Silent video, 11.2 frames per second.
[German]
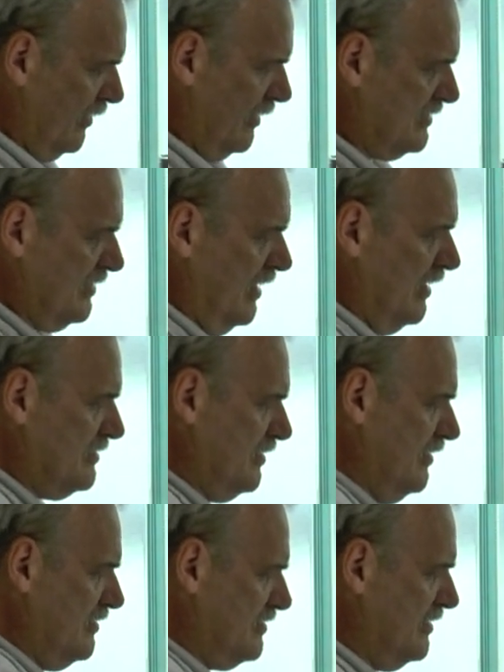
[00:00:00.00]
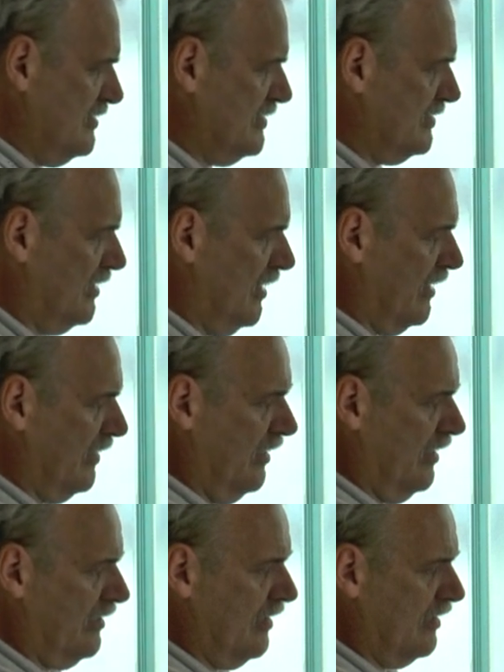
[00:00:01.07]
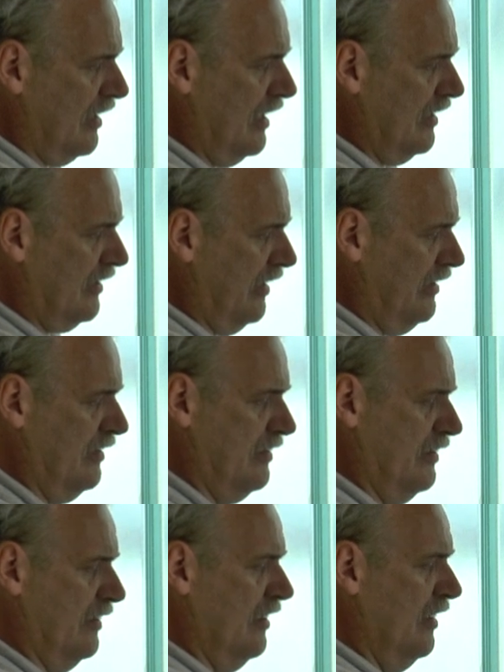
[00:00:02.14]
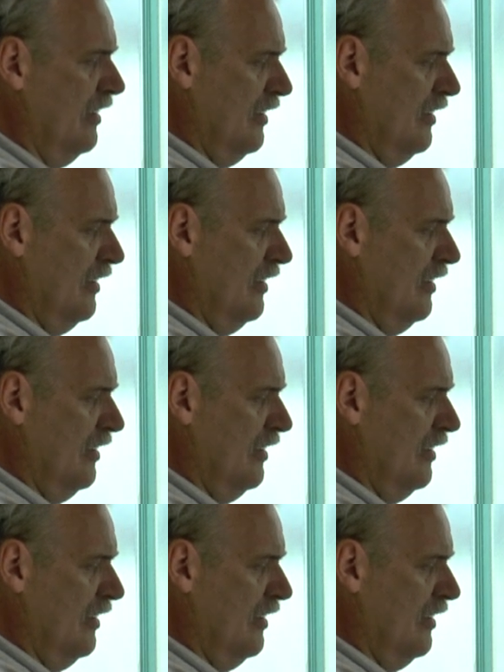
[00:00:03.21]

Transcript: Das nächste ist, dieses Ladegerät hat alle Kennlinien.